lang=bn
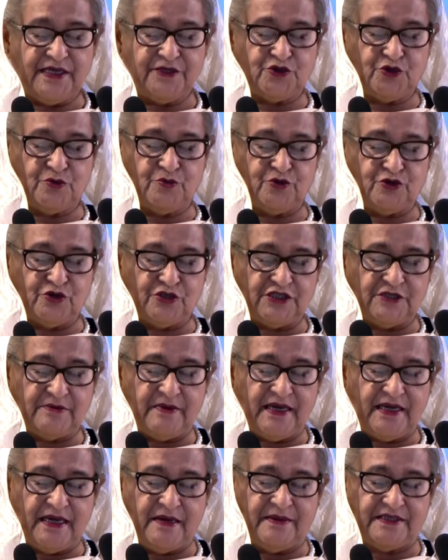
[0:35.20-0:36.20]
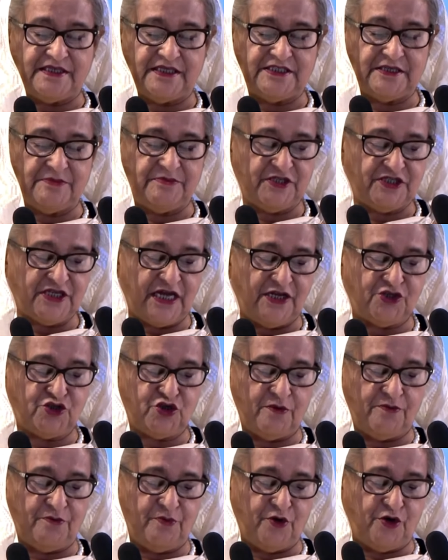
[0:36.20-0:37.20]
এই সমুদ্র সীমায় আমাদের যে বিশাল
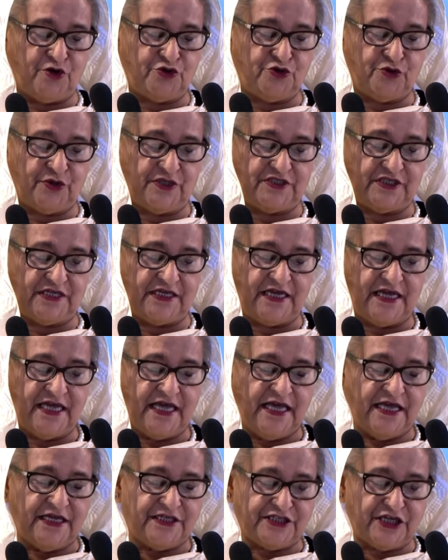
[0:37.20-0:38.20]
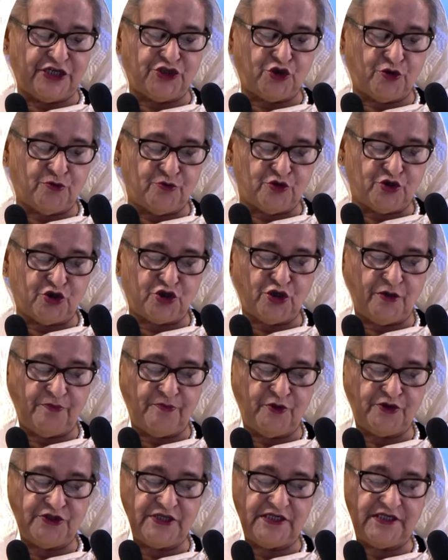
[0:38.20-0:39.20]
সম্পদ রয়েছে সেই সমুদ্র
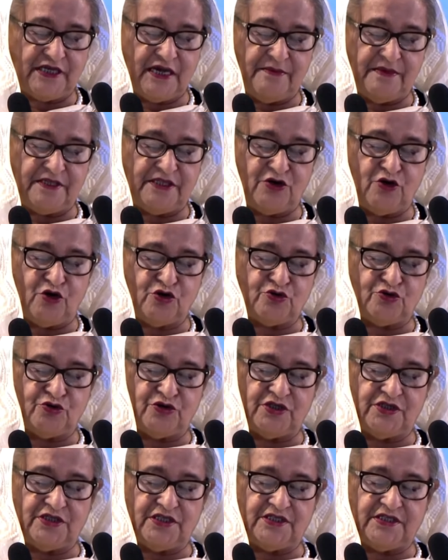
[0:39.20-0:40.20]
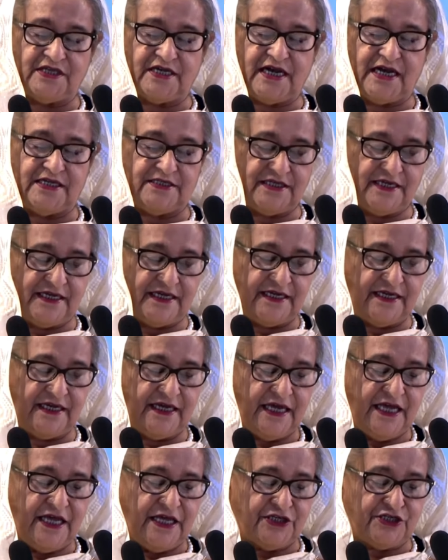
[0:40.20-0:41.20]
সম্পদ যাতে আমাদের অর্থনীতিতে কাজে লাগে
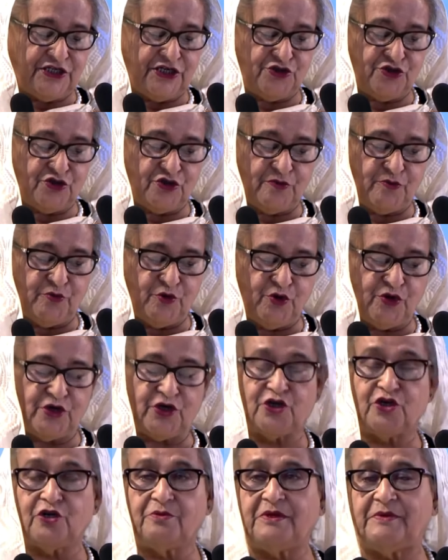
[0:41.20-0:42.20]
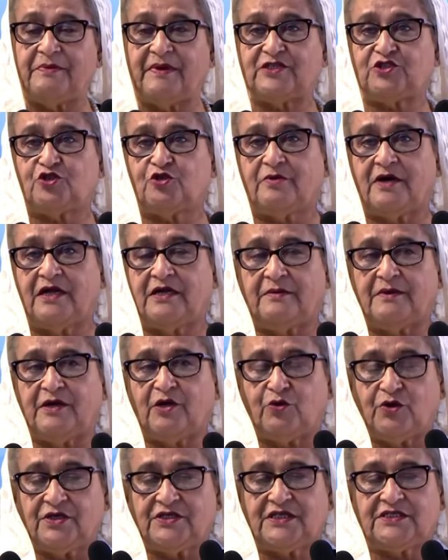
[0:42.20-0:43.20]
সেজন্য ব্লু ইকোনমি বাস্তবায়ন
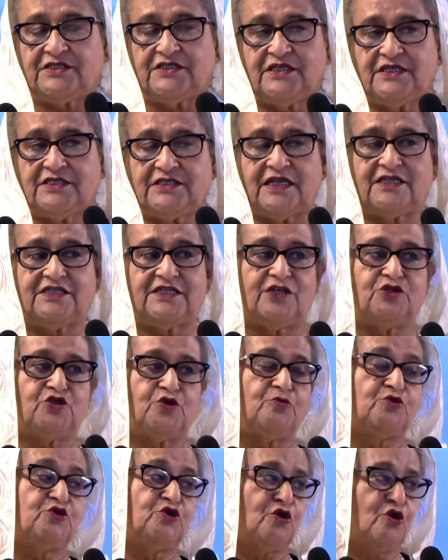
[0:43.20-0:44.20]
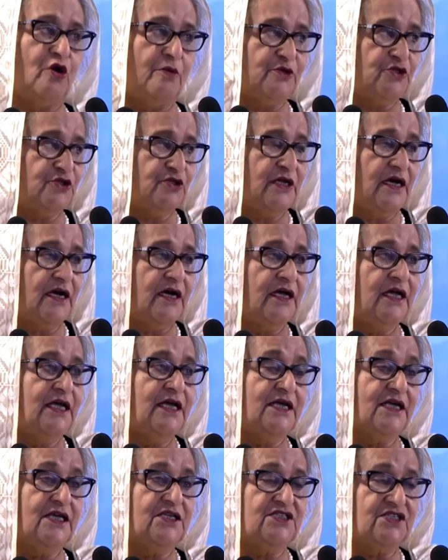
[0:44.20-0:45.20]
আমরা করে যাচ্ছি তাছাড়া সমুদ্র গবেষণা
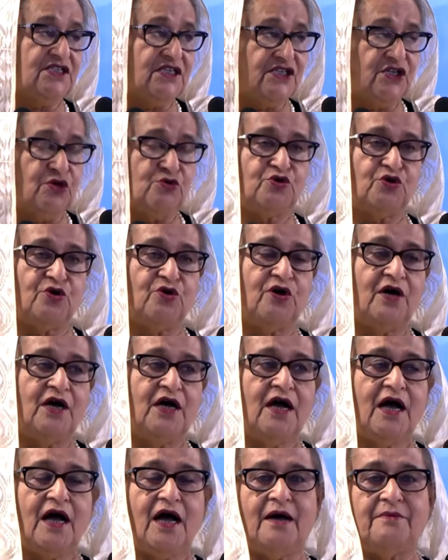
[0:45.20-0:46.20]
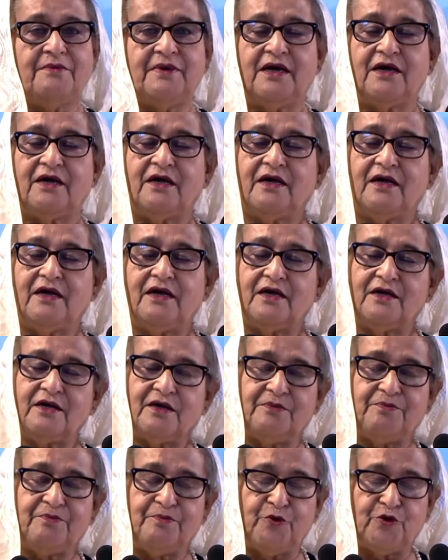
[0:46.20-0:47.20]
ইনস্টিটিউটও আমরা
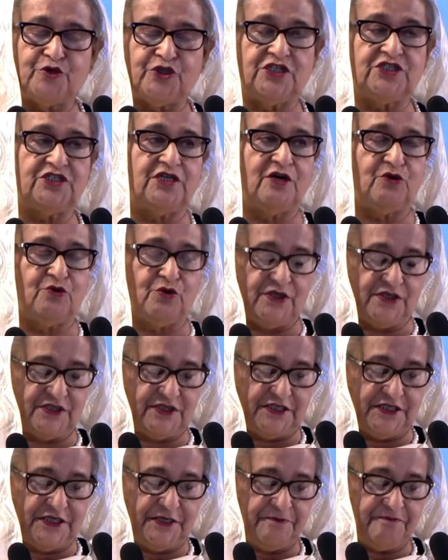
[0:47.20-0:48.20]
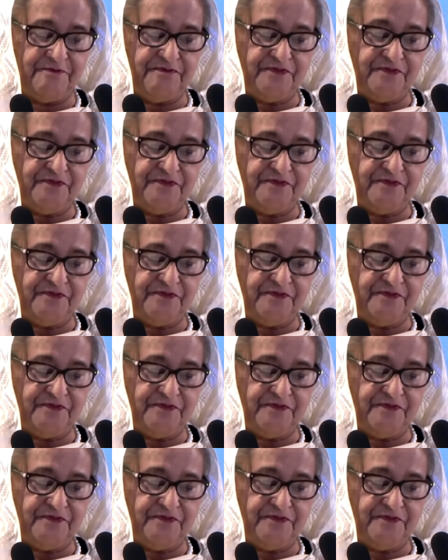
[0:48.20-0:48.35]
প্রতিষ্ঠা করেছি